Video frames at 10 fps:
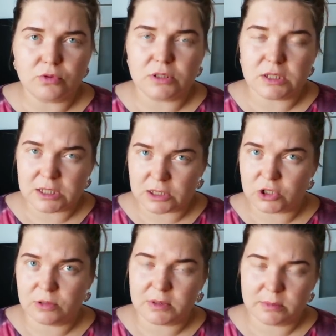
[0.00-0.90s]
то есть
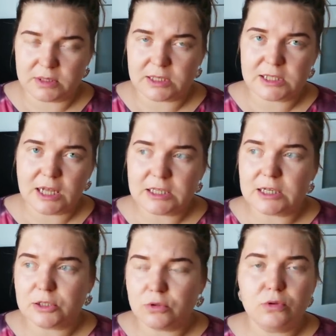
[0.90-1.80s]
достаточно прям так
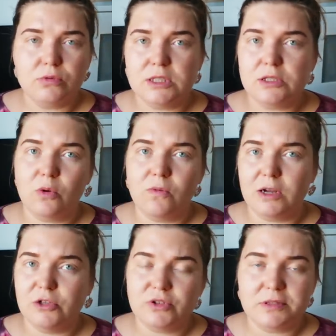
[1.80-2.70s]
сладко, а Соня у нас такого
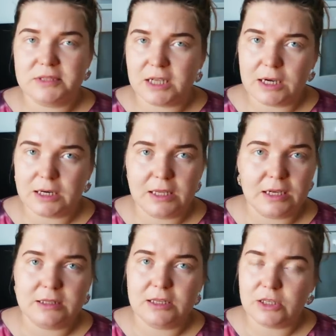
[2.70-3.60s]
количества сахара
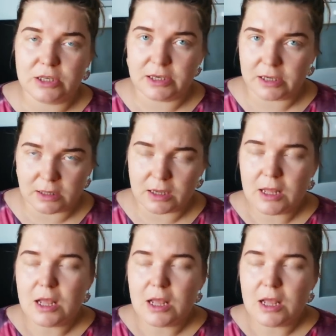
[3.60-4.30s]
никогда не ела.